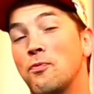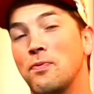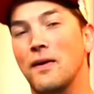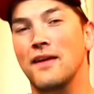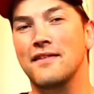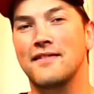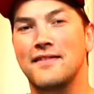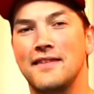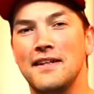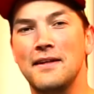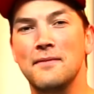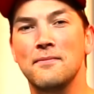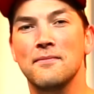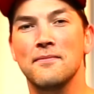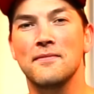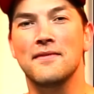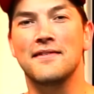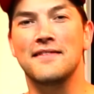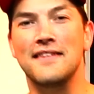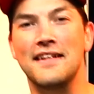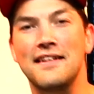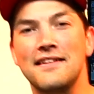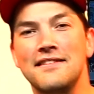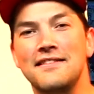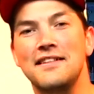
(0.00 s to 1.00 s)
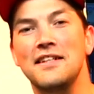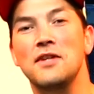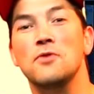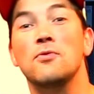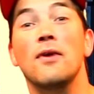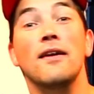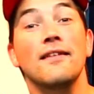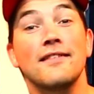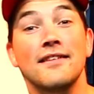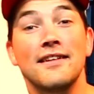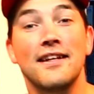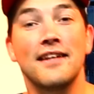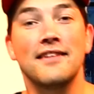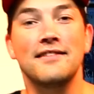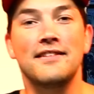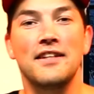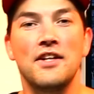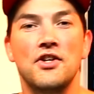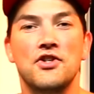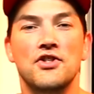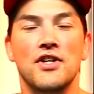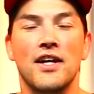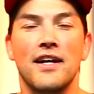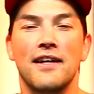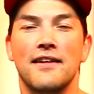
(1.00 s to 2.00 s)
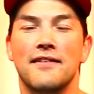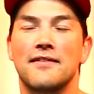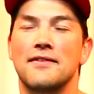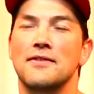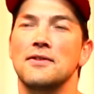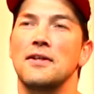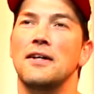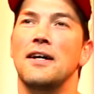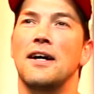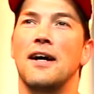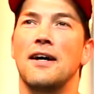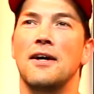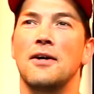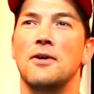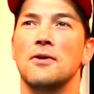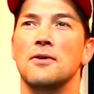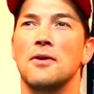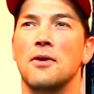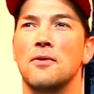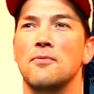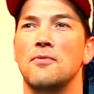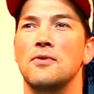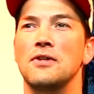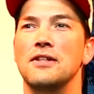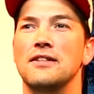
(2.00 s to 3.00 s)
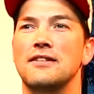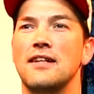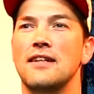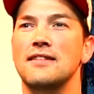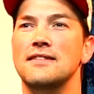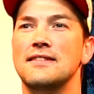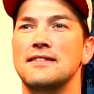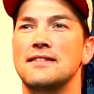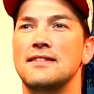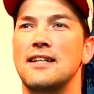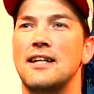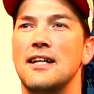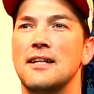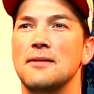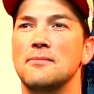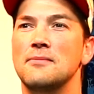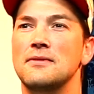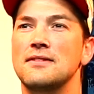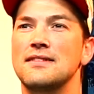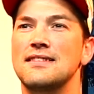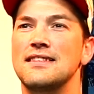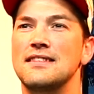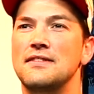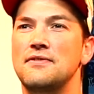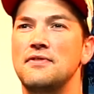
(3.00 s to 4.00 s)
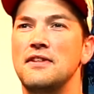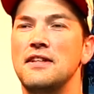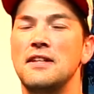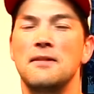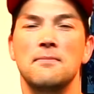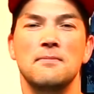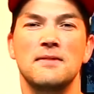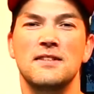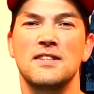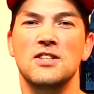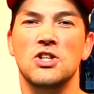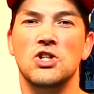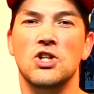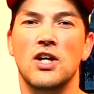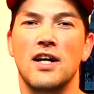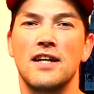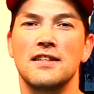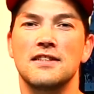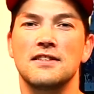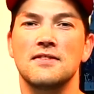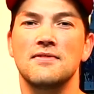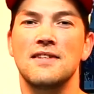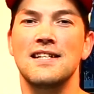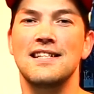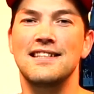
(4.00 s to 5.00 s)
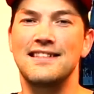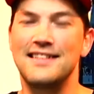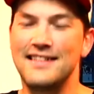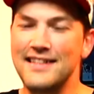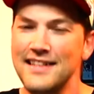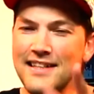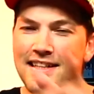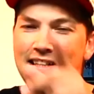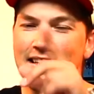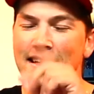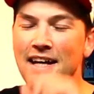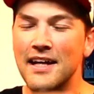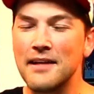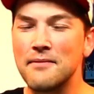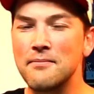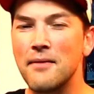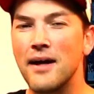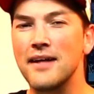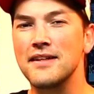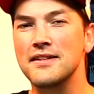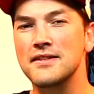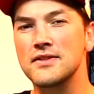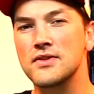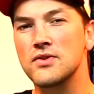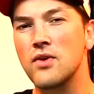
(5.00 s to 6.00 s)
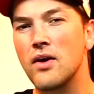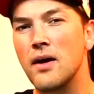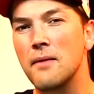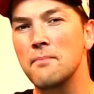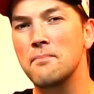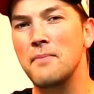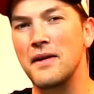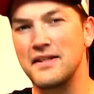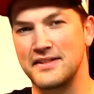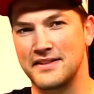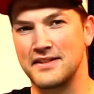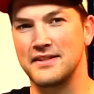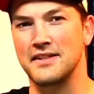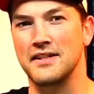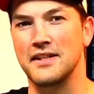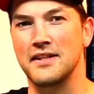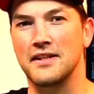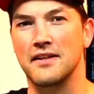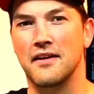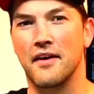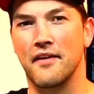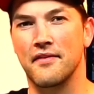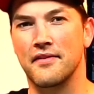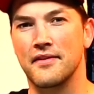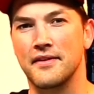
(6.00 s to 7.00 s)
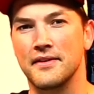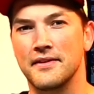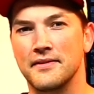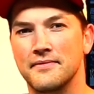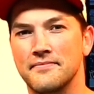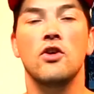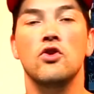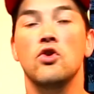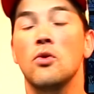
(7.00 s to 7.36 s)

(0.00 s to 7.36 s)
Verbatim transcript: Auf Platz 7 sind die Resident-DJs, obwohl ich das sagen müsste, das finde ich ein bisschen scheiße, weil die kennen meist noch am besten ihre Gäste.